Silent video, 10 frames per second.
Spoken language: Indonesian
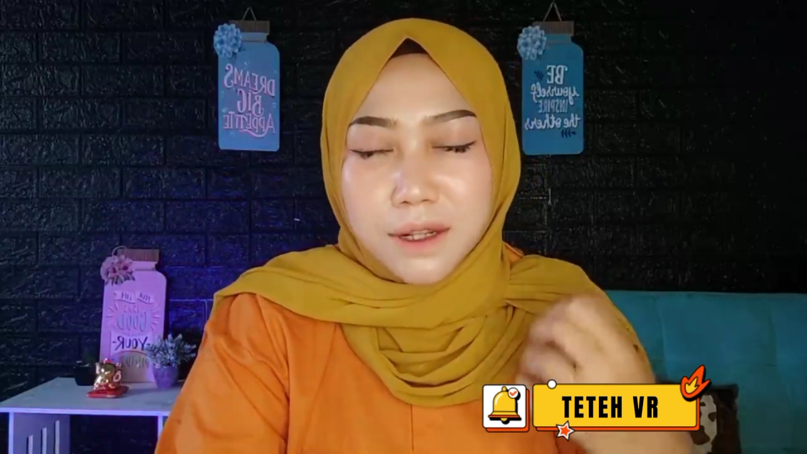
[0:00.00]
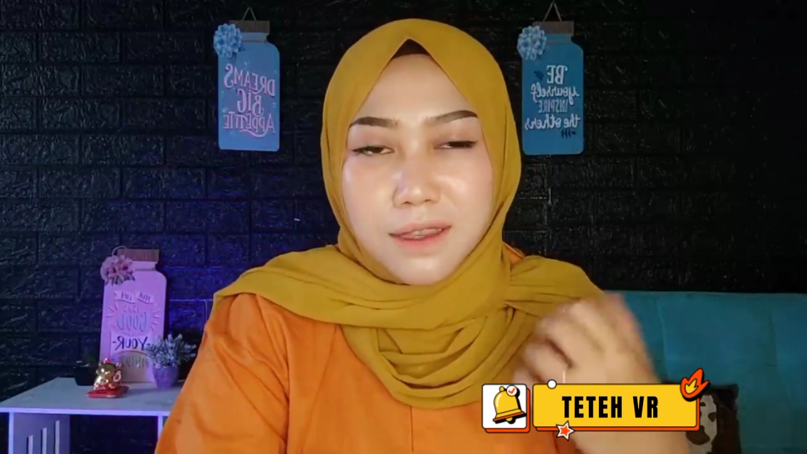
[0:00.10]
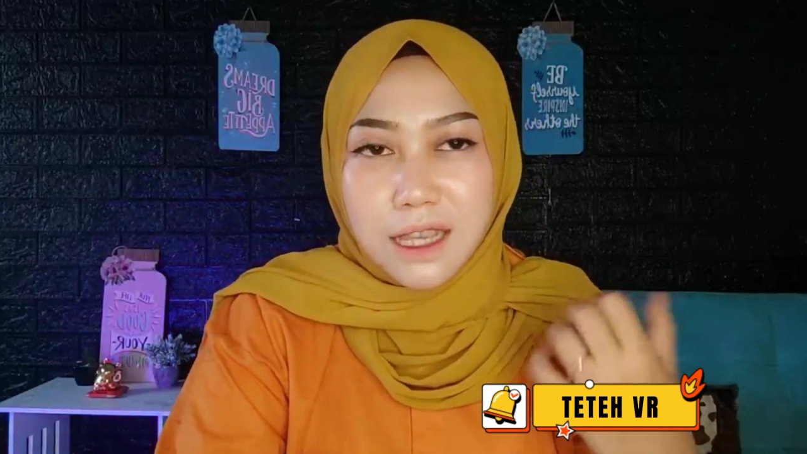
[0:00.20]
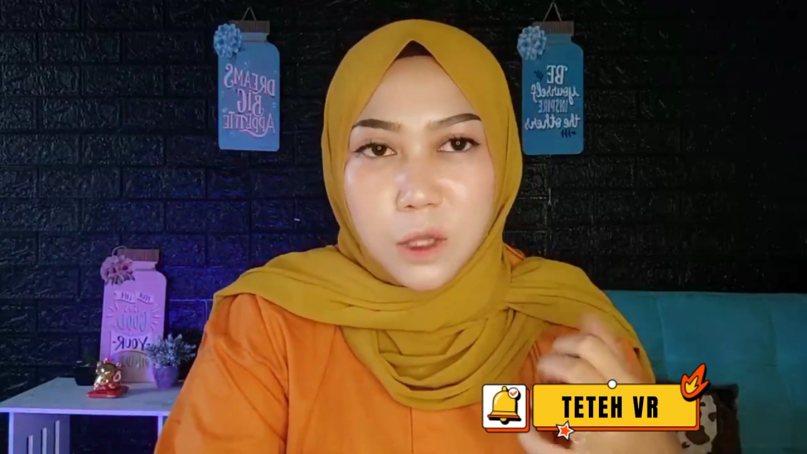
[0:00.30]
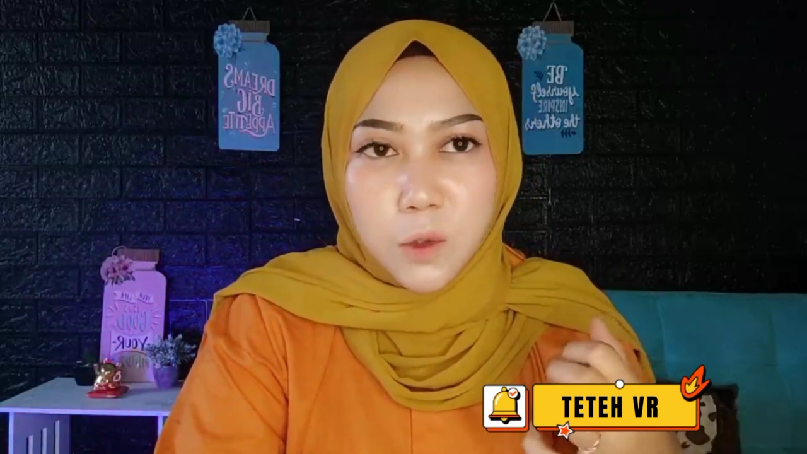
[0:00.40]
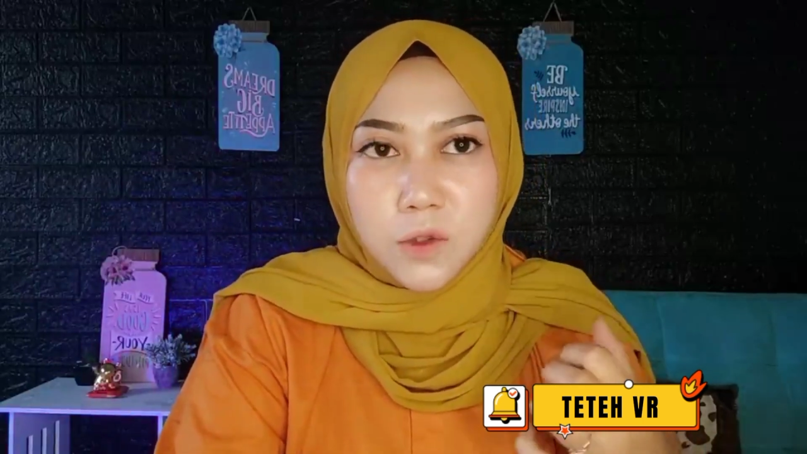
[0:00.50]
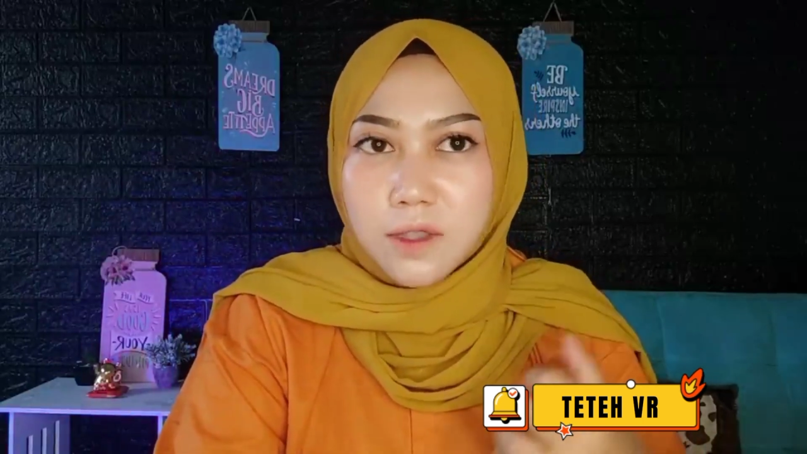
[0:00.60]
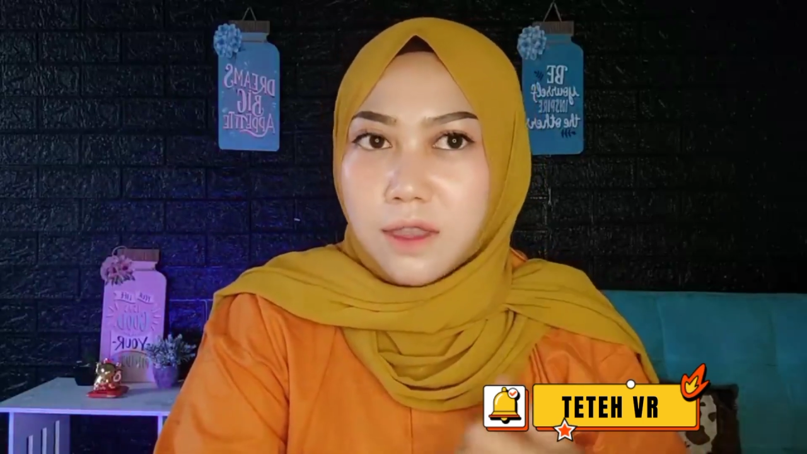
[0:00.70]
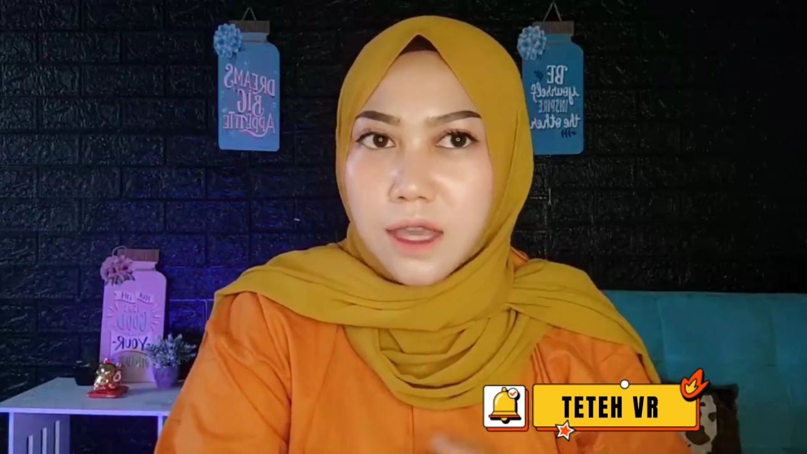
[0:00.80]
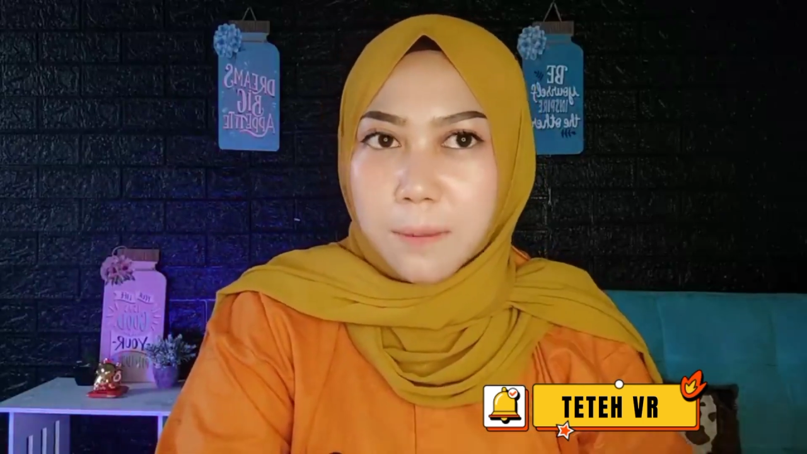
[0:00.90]
itu
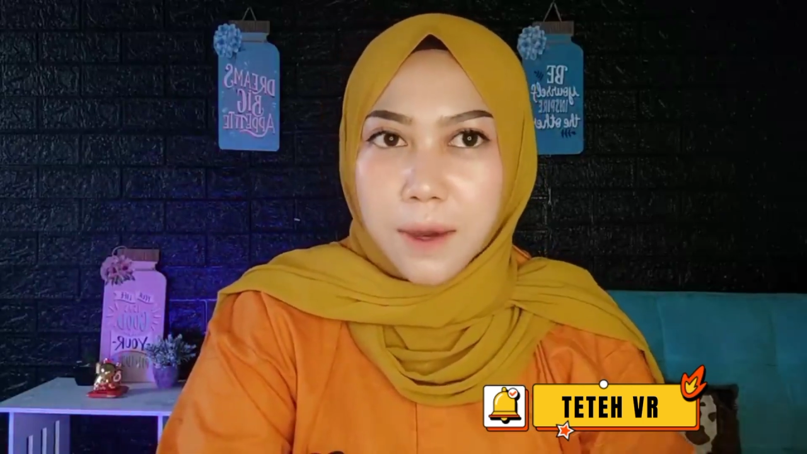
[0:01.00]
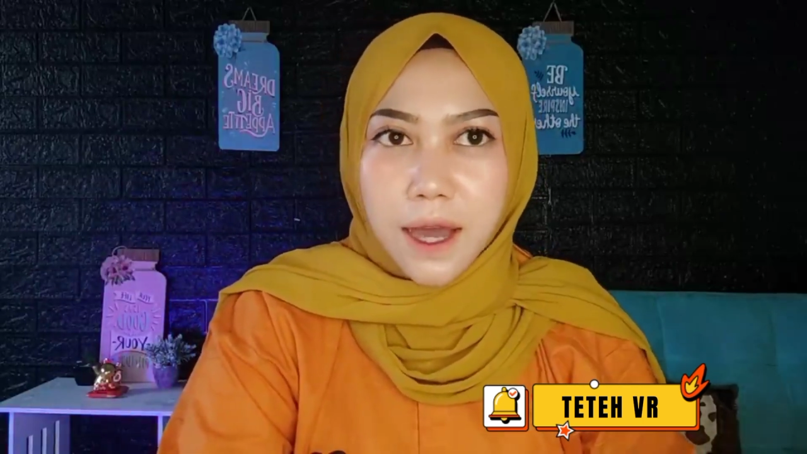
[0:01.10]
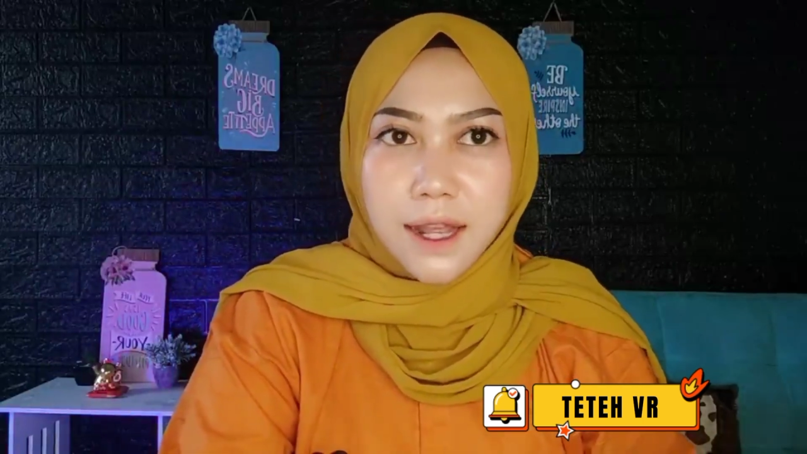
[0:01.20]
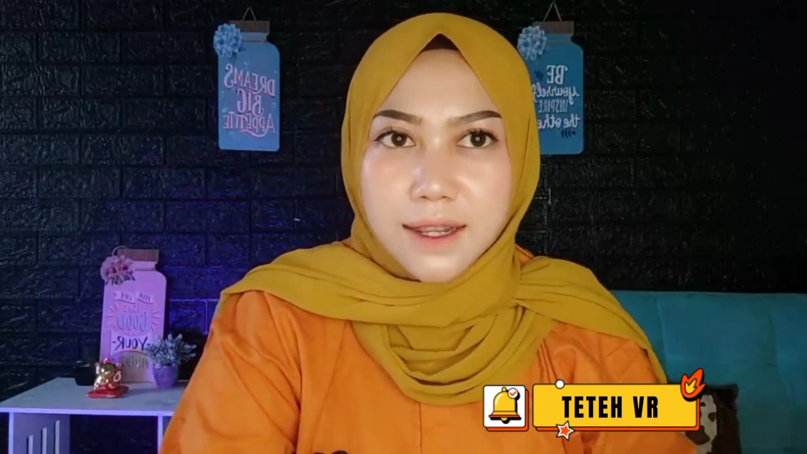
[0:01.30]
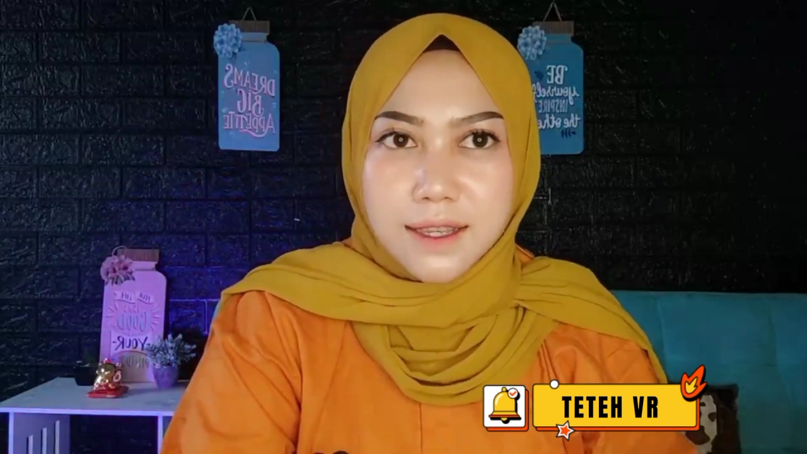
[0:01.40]
setiap hari